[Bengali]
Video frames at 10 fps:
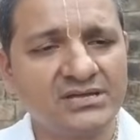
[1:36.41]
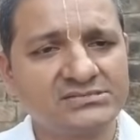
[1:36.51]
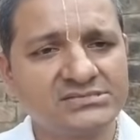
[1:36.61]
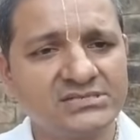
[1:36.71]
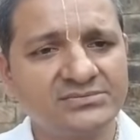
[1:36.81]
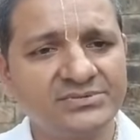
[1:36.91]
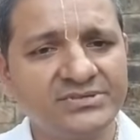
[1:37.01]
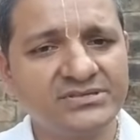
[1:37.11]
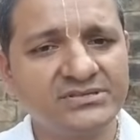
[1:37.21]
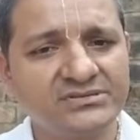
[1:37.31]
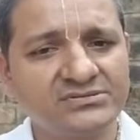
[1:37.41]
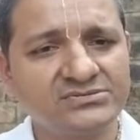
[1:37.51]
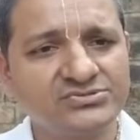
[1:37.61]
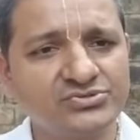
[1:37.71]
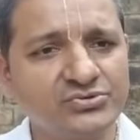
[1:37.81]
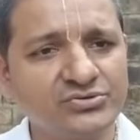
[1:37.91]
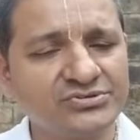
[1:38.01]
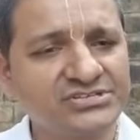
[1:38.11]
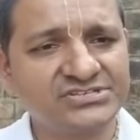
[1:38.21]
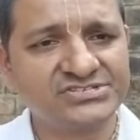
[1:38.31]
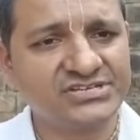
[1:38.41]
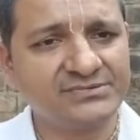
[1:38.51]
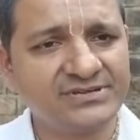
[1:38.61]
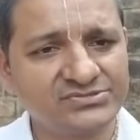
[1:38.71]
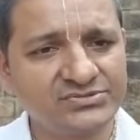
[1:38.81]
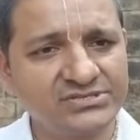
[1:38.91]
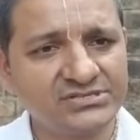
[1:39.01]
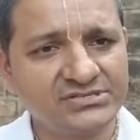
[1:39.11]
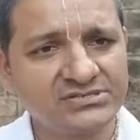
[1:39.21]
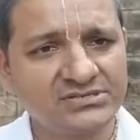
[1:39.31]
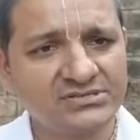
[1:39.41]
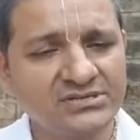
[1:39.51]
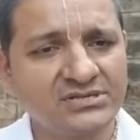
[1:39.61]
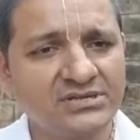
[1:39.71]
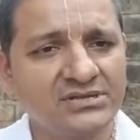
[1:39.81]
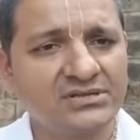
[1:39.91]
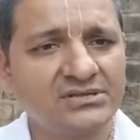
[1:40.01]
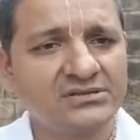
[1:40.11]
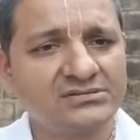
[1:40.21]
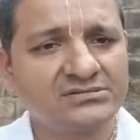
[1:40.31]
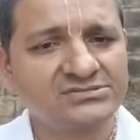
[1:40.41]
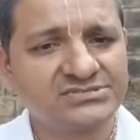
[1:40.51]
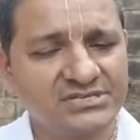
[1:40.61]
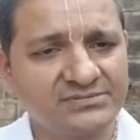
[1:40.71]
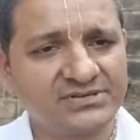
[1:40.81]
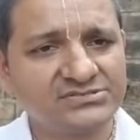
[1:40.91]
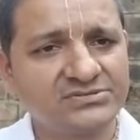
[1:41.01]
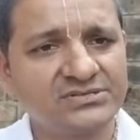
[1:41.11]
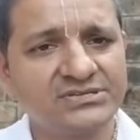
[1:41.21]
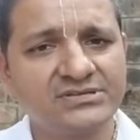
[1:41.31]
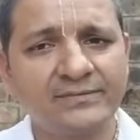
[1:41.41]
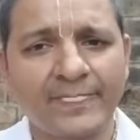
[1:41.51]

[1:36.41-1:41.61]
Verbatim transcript: আসছিলাম আমি চৌরঙ্গি থেকে স্টেট বাস ধরি স্টেট বাস ধরে